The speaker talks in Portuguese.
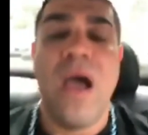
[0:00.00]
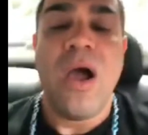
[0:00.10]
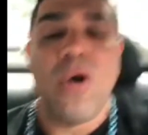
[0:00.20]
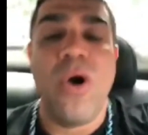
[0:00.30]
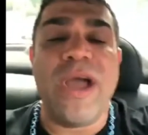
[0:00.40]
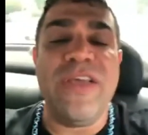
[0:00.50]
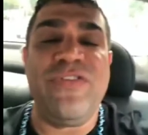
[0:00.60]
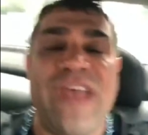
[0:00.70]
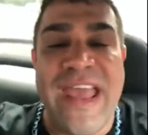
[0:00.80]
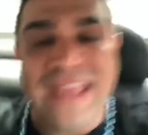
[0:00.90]
Oi,
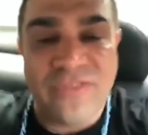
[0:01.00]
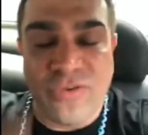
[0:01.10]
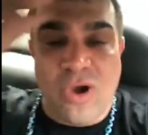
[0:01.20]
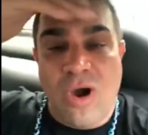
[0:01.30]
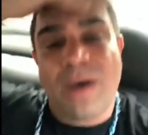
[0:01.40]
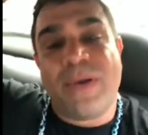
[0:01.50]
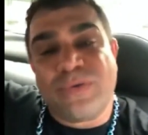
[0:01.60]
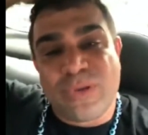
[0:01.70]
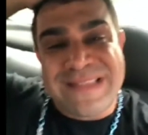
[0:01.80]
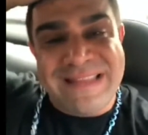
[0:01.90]
gente. Ó, eu
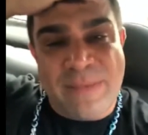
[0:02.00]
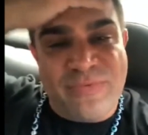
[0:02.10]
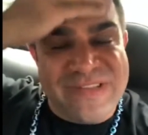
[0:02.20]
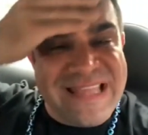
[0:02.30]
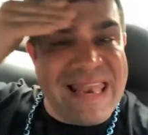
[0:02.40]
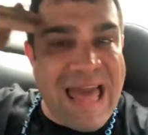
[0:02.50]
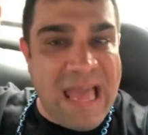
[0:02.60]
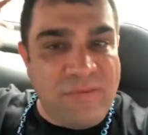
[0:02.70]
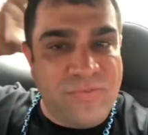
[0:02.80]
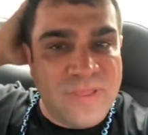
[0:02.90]
tô sem tempo de fazer
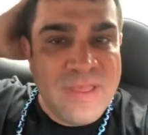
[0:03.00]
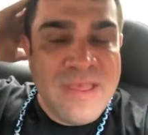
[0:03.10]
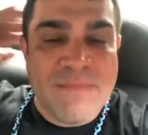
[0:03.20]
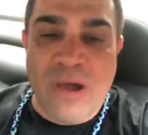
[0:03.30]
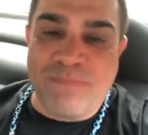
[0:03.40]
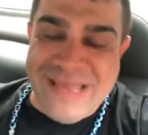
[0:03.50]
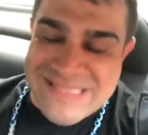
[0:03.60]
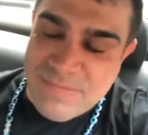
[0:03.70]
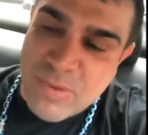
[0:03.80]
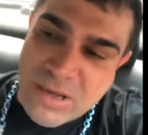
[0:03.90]
live, mas eu
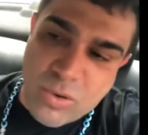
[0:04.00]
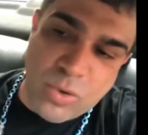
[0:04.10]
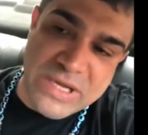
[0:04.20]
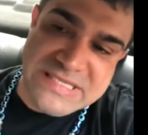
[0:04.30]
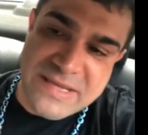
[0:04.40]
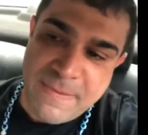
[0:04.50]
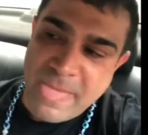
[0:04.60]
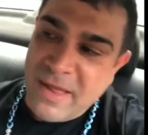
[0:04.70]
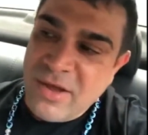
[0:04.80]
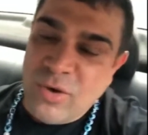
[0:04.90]
percebi uma coisa.
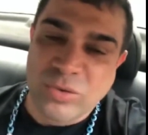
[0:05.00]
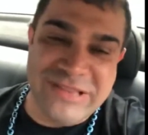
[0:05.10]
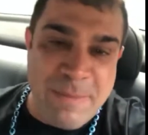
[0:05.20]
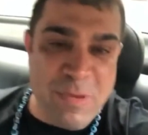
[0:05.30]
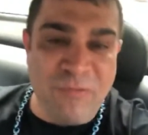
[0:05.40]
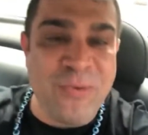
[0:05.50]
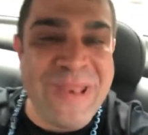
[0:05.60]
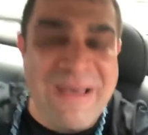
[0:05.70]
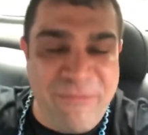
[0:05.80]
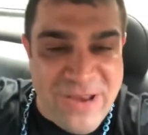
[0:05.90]
O tempo que eu fico
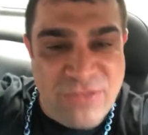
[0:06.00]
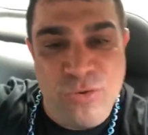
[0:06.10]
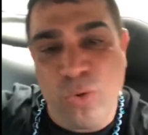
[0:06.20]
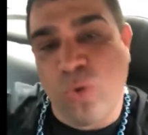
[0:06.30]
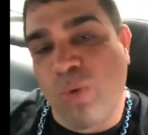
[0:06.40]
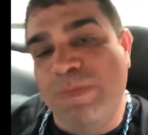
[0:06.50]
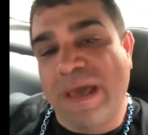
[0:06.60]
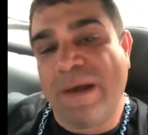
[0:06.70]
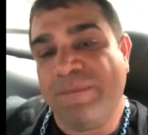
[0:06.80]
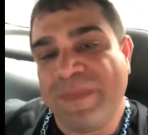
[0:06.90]
na frente no
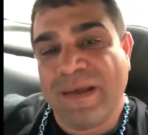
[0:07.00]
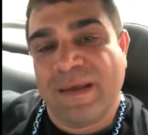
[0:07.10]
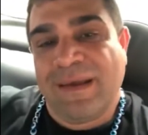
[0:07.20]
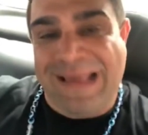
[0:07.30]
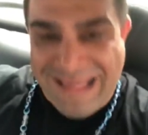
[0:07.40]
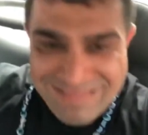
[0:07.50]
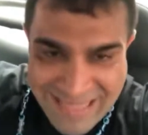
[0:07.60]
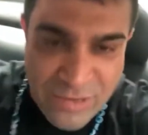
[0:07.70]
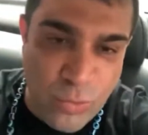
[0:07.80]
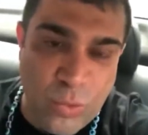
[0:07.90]
Uber,
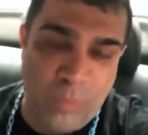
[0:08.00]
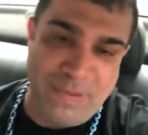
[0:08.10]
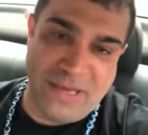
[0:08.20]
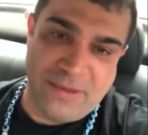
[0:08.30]
cantando Uber,